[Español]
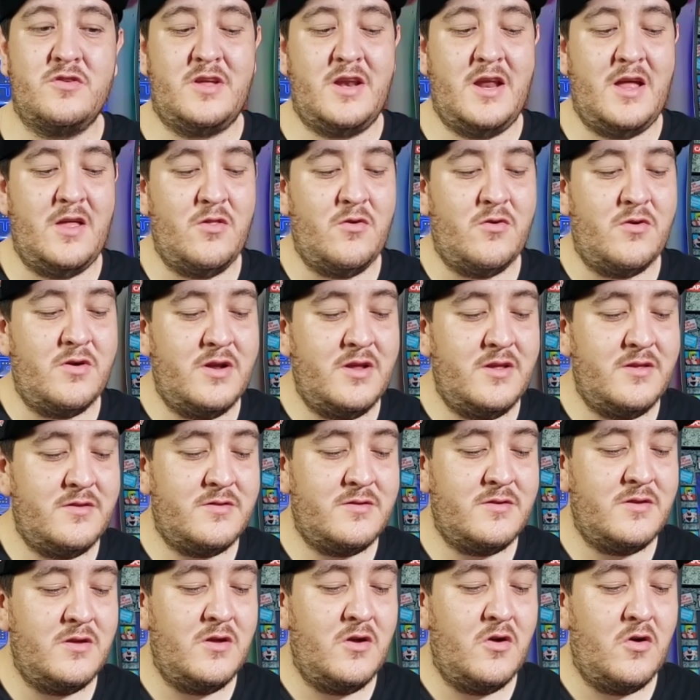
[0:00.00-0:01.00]

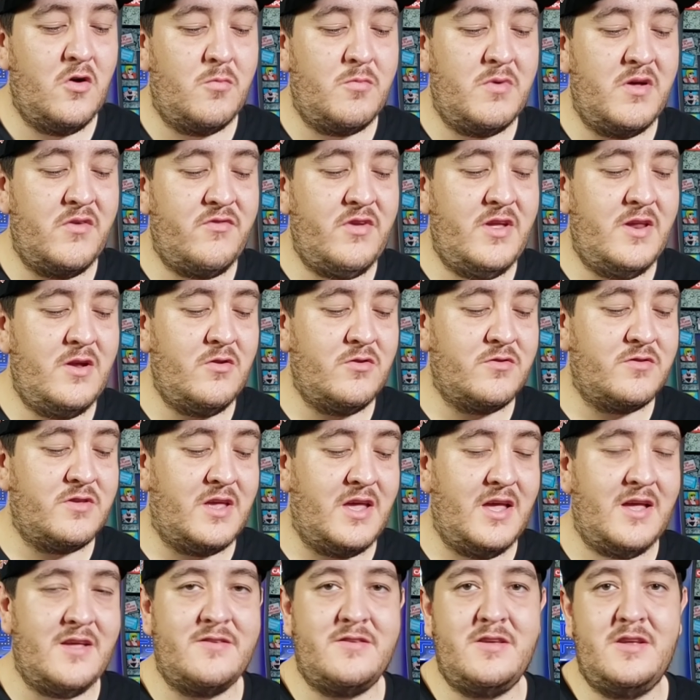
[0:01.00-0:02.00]
creadores, o más bien los
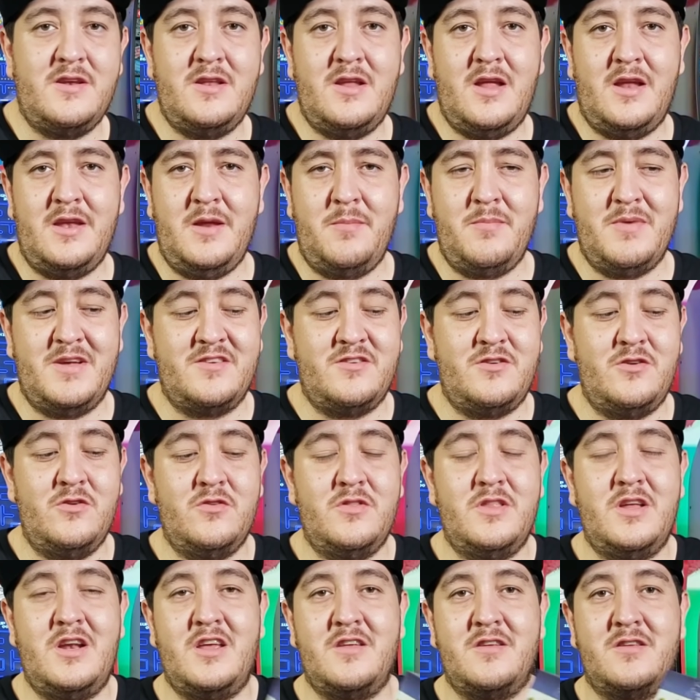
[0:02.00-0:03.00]
que hacen animación
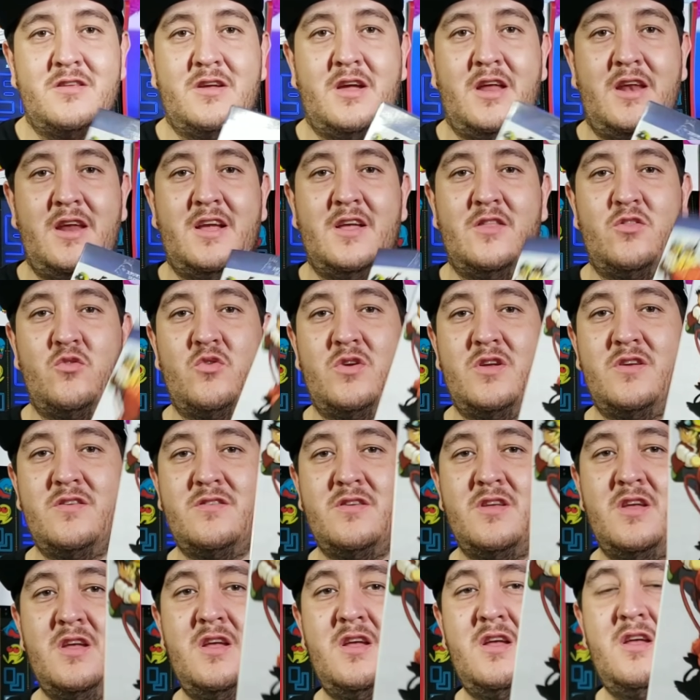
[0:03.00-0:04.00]
de las caricaturas
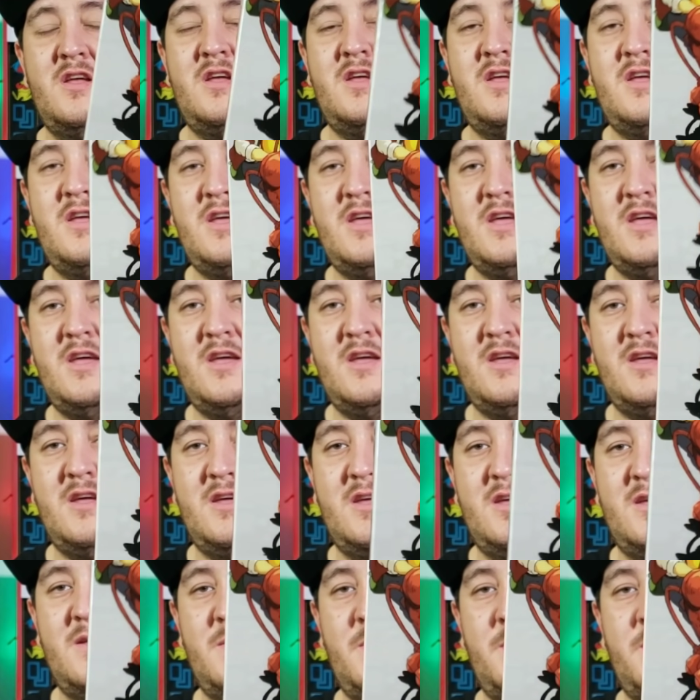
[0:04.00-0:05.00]

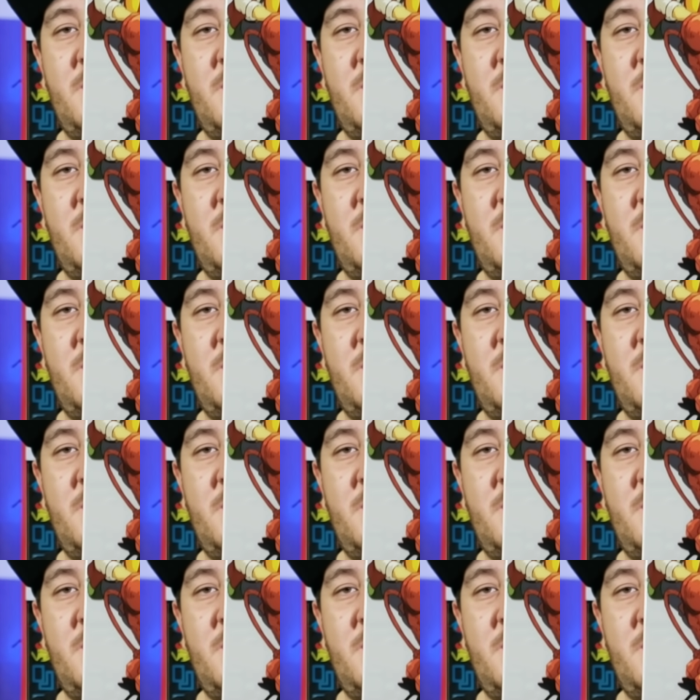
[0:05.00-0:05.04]
eh,